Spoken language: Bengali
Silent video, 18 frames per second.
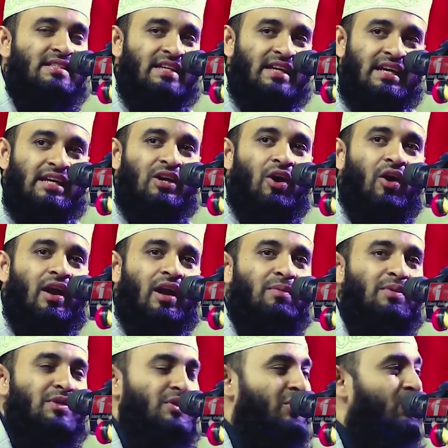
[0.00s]
যেই
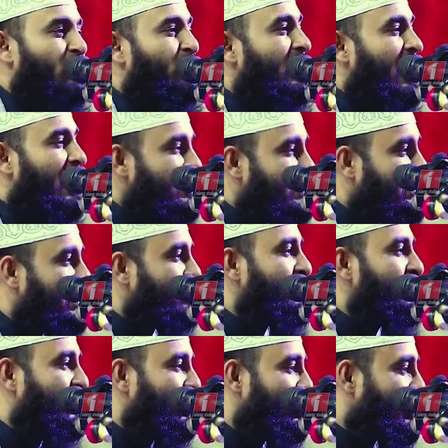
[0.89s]
ঘরে বিশ্বনবী আসলে
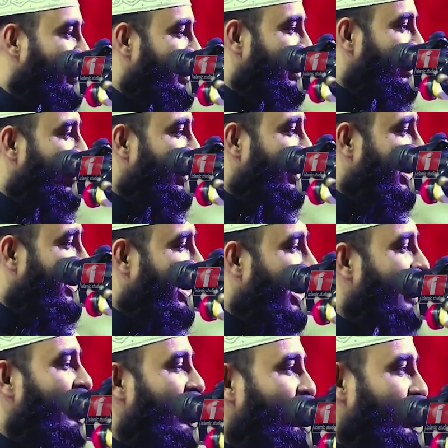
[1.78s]
বিশ্বনবীর হৃদয়টা
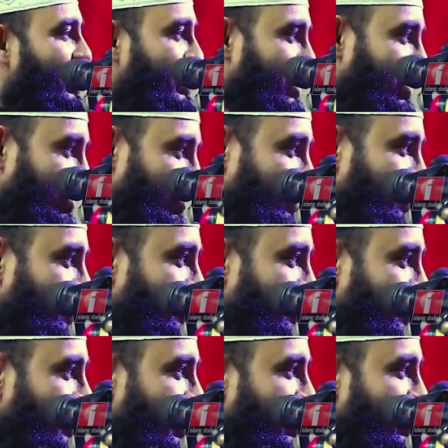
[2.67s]
ঠান্ডা হয়ে যেত
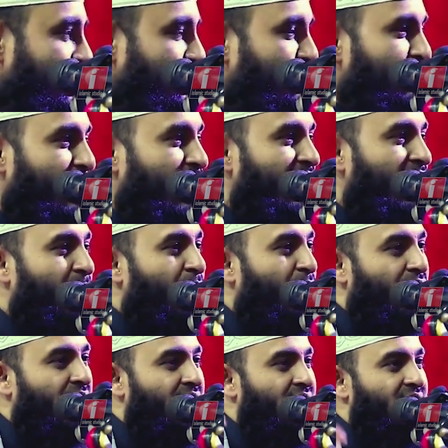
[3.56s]
সুবানাল্লাহ
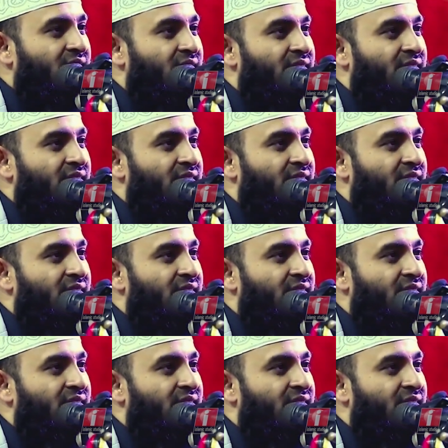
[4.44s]
পড়ে